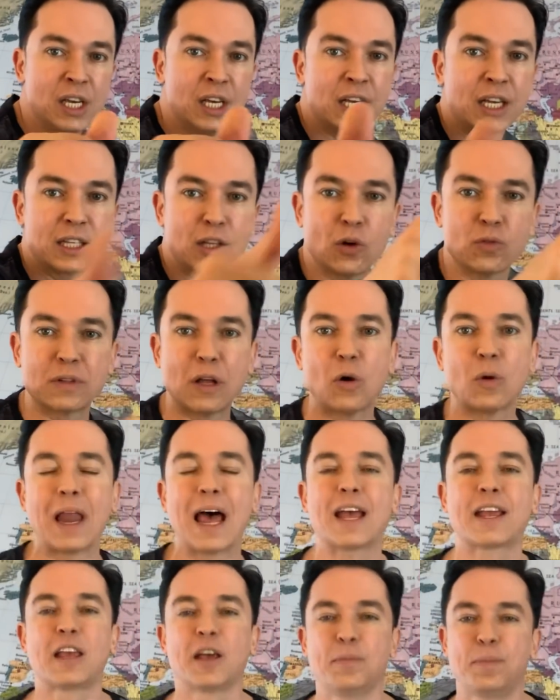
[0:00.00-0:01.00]
Então dá o
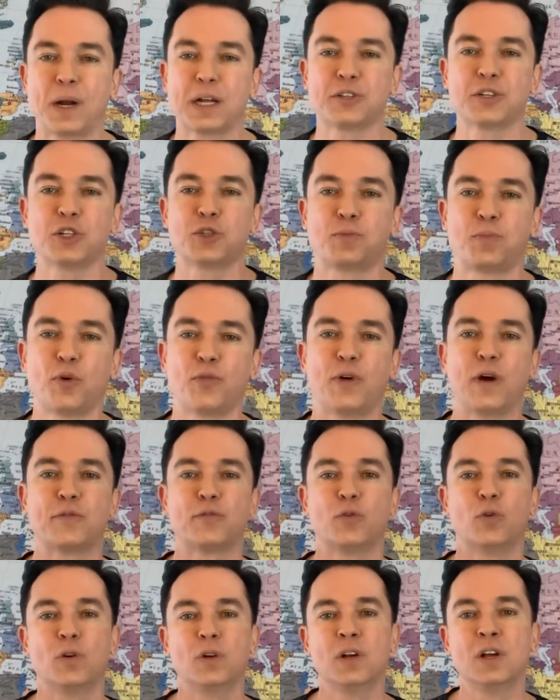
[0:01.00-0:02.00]
like aí pra gente, por
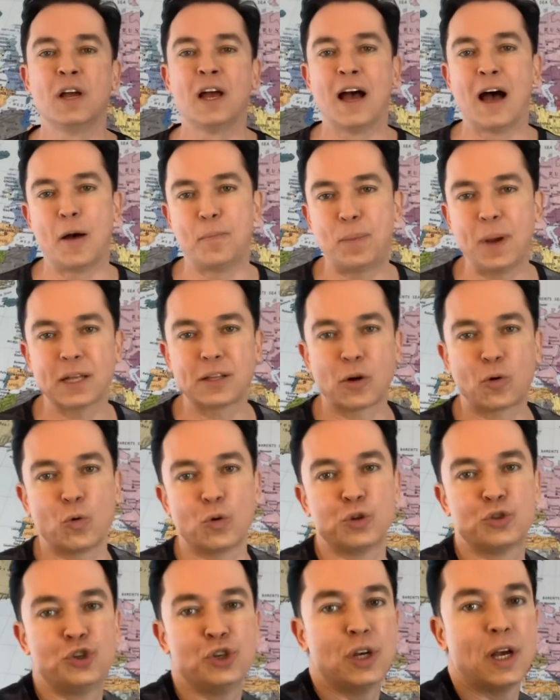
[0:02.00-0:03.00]
favor. Aperta e
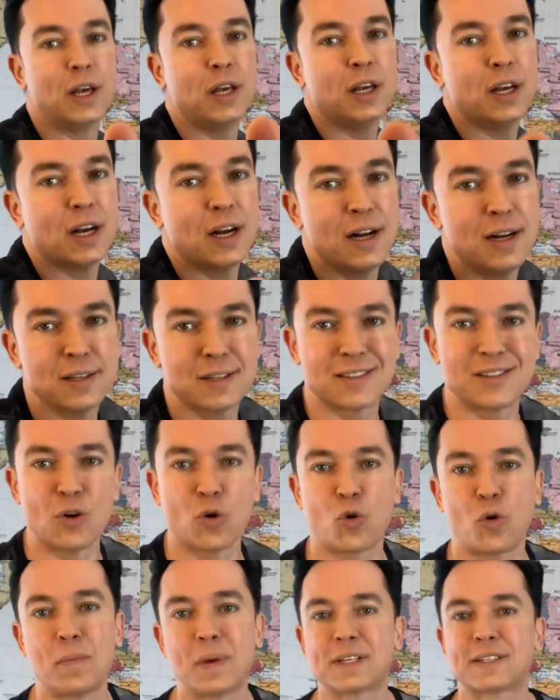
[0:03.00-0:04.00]
curtir aí antes de eu
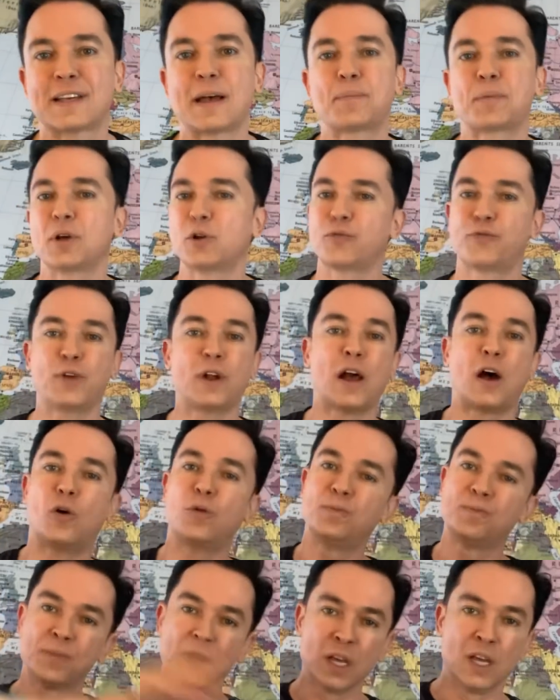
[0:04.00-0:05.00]
começar, porque no
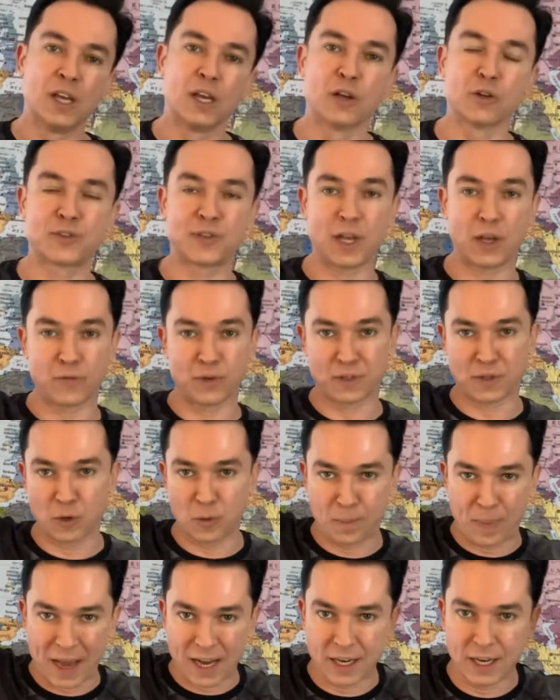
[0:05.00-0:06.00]
final eu sei que você
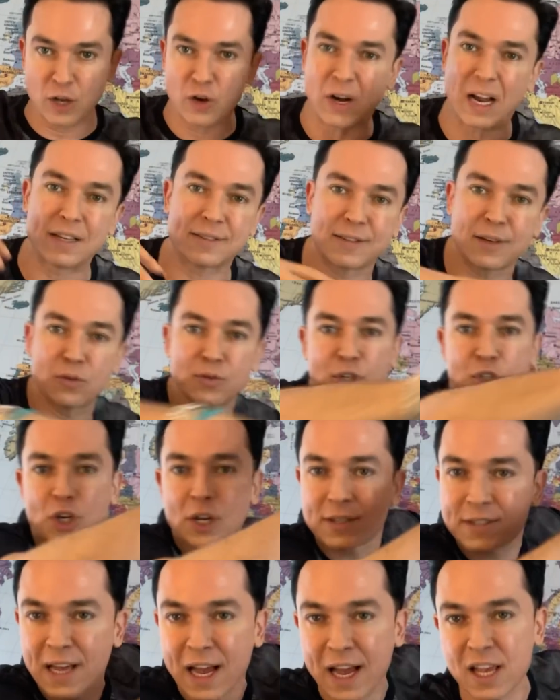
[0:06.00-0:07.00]
não pega nem oração, você já
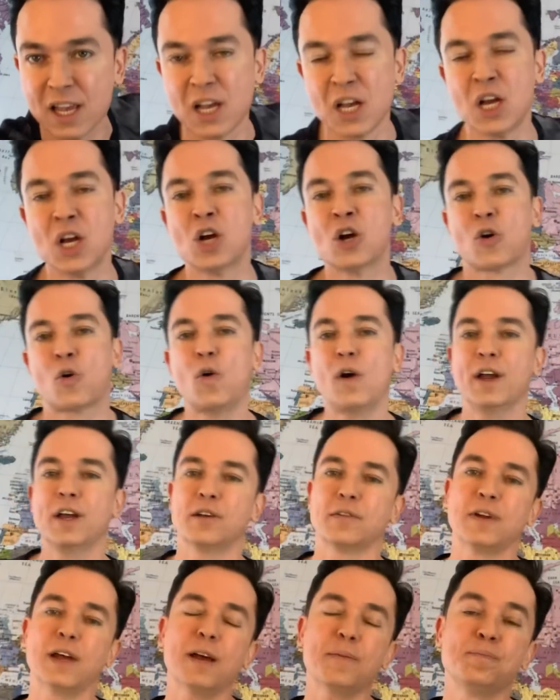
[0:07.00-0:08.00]
sai
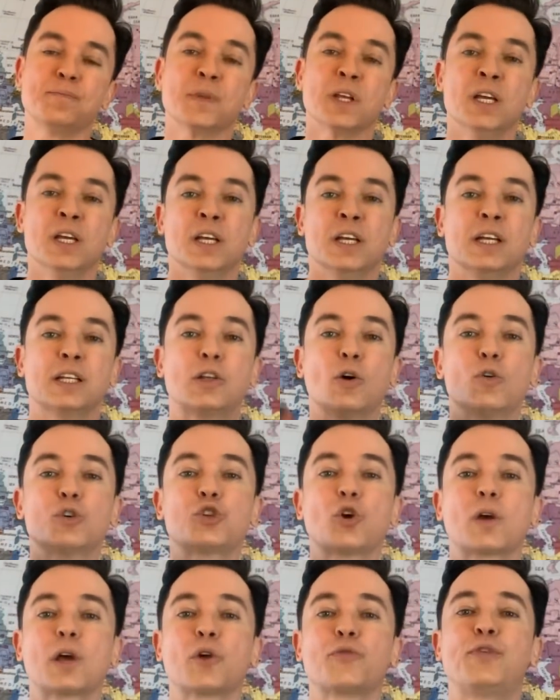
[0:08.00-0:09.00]
correndo, né? Então hoje
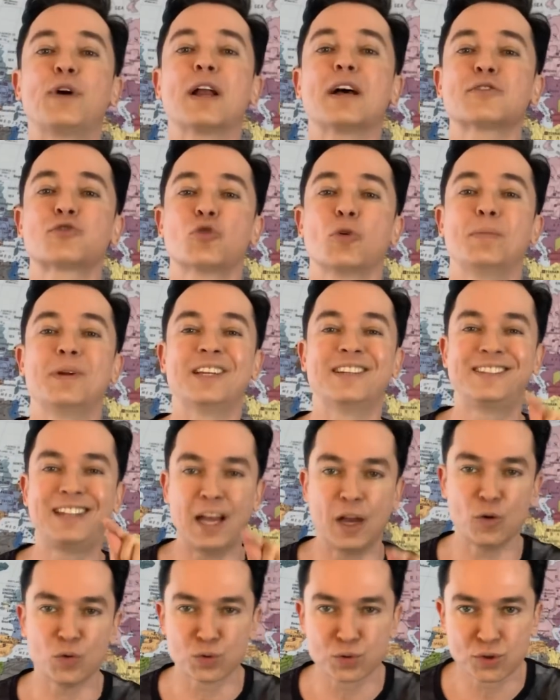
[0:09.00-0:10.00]
eu quero falar sobre
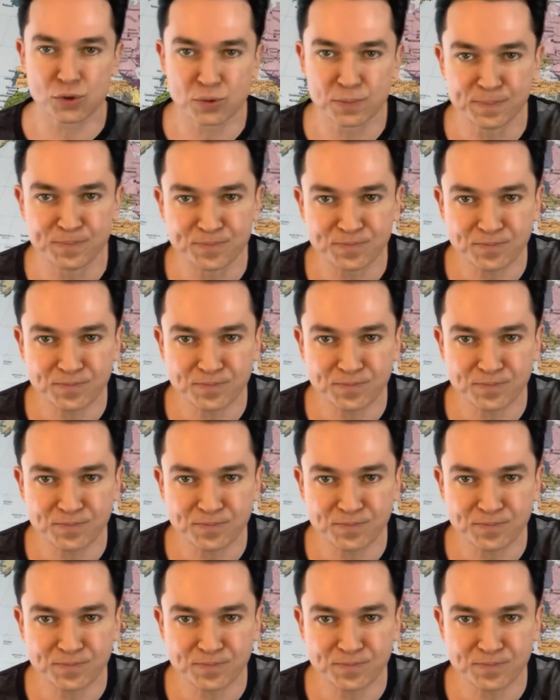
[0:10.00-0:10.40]
Deus